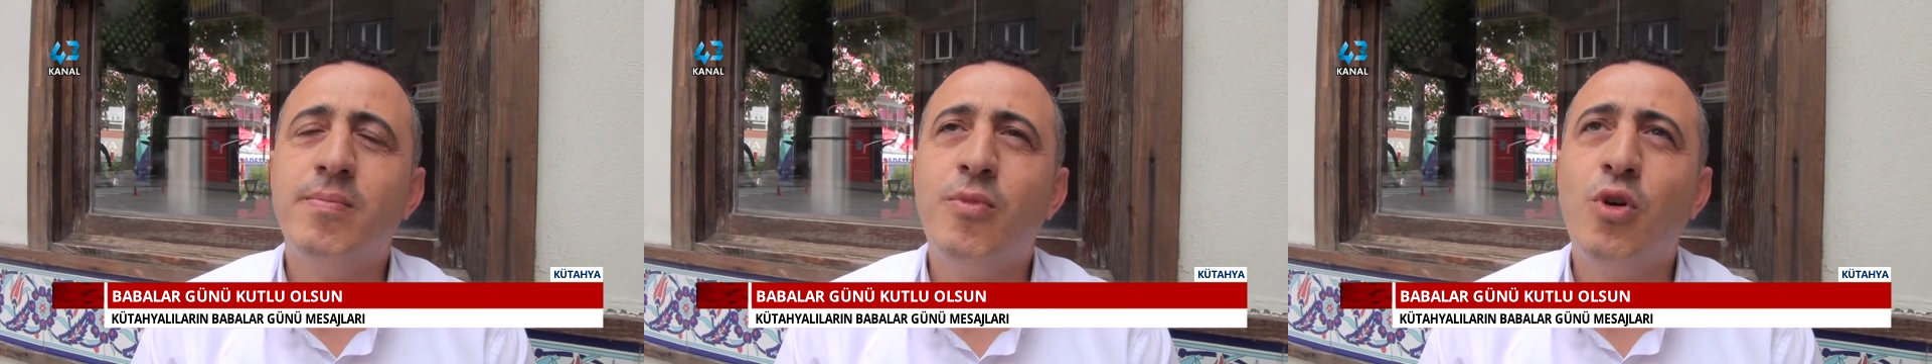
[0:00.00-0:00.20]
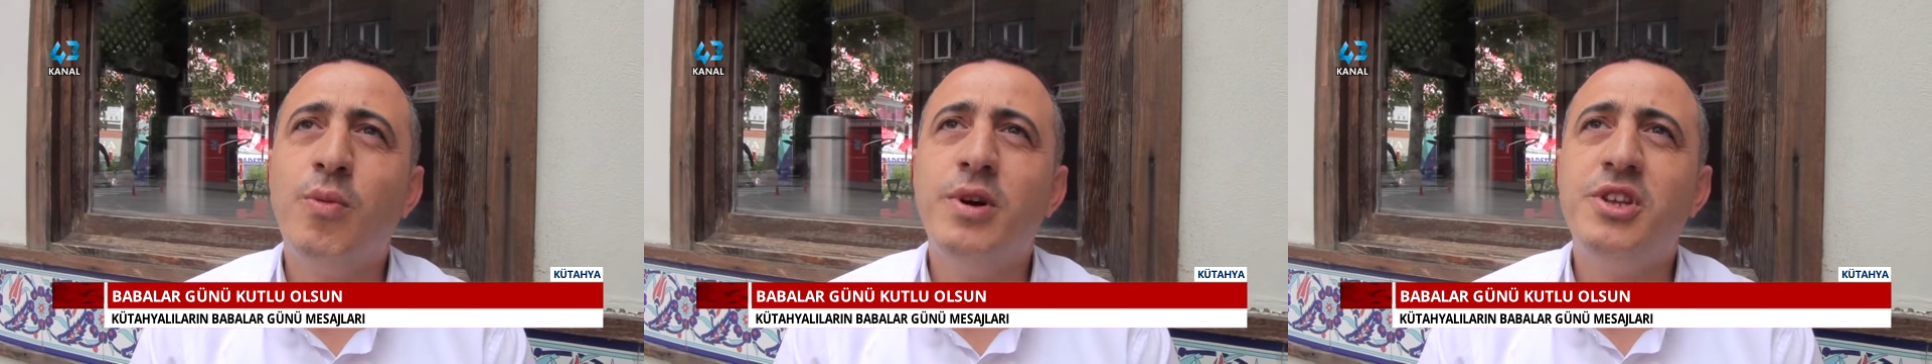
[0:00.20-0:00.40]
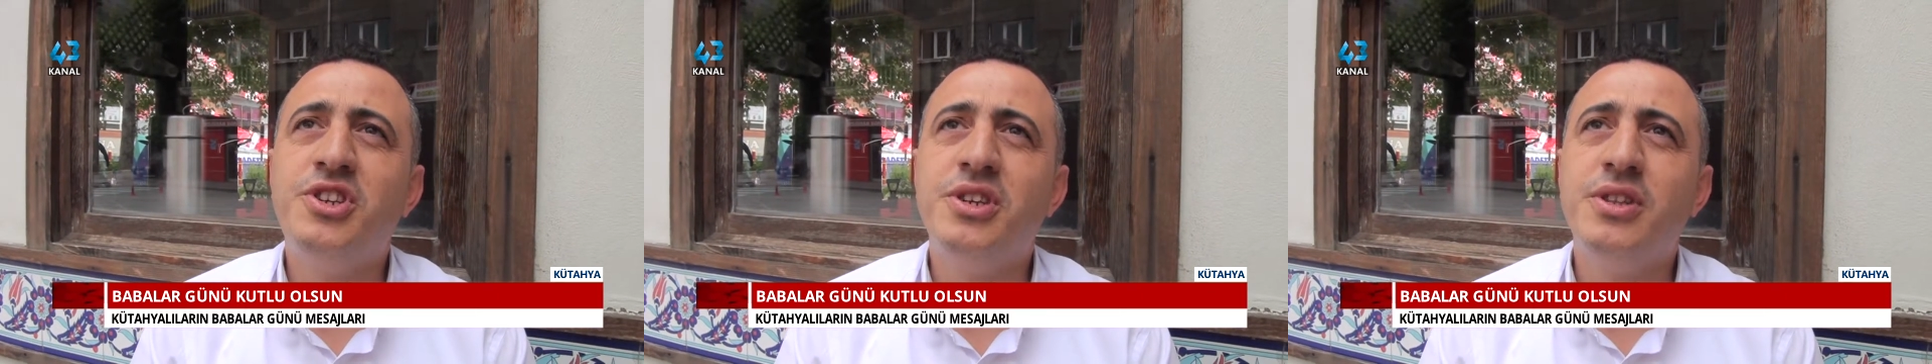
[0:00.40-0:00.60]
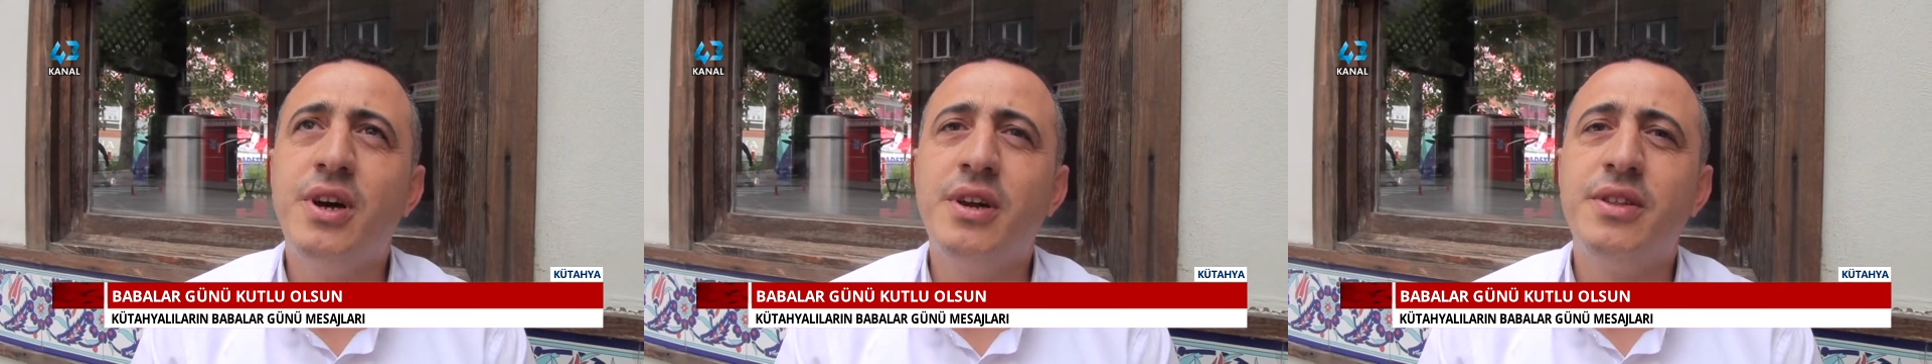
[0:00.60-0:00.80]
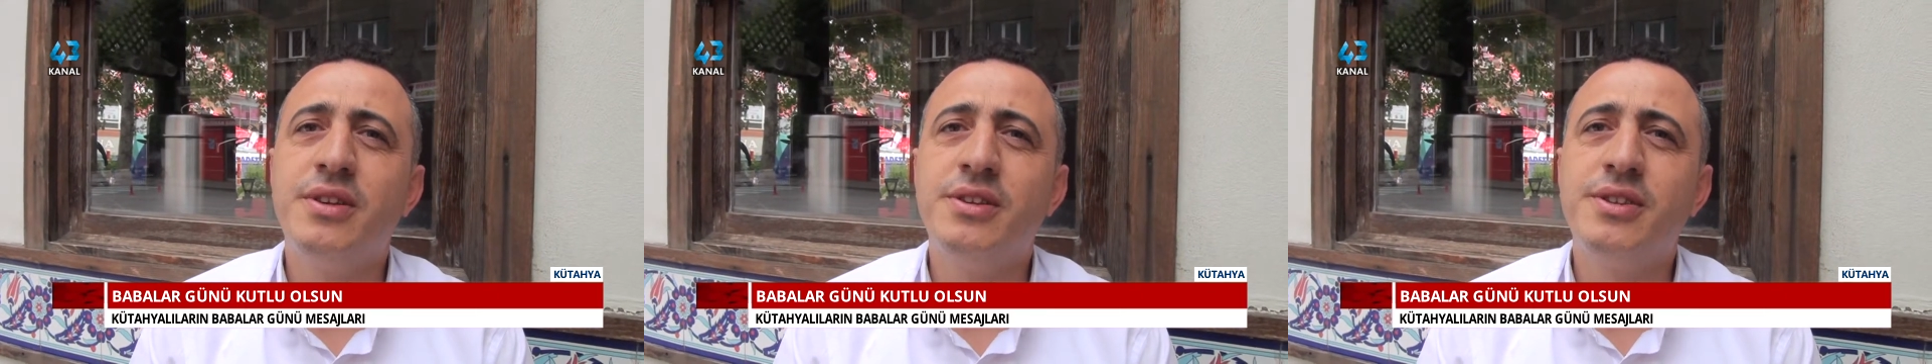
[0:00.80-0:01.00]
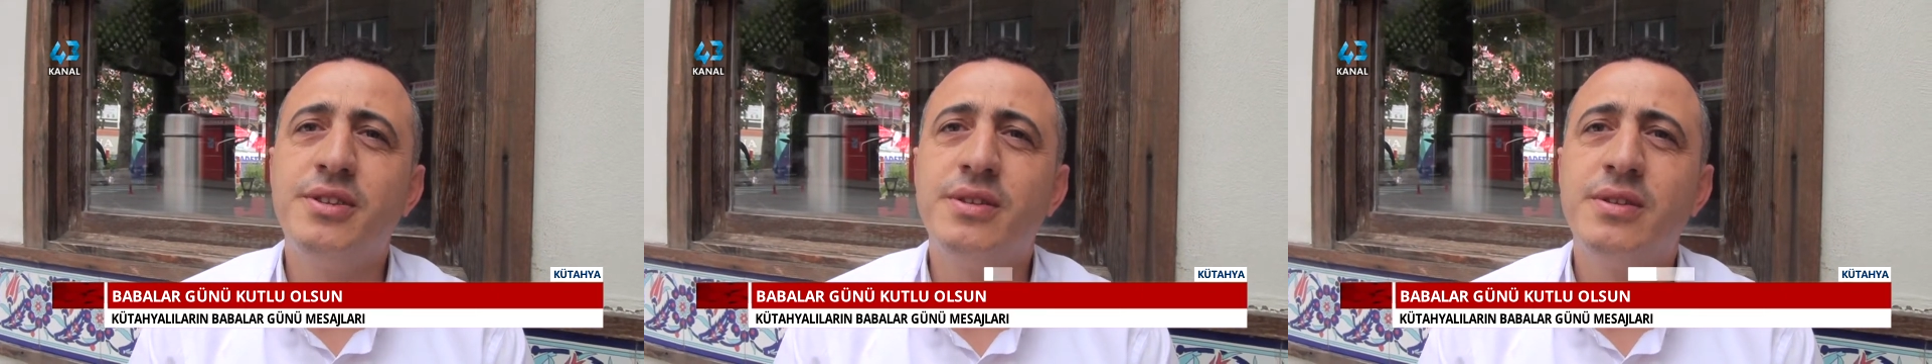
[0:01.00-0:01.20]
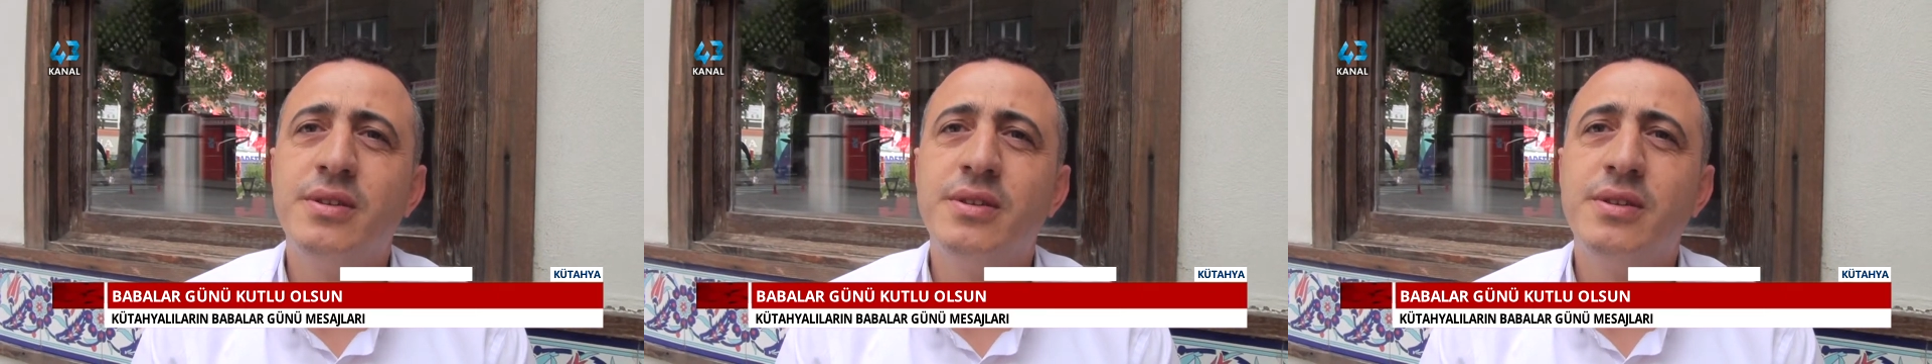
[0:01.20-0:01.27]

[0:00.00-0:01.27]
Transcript: Baba çınardır.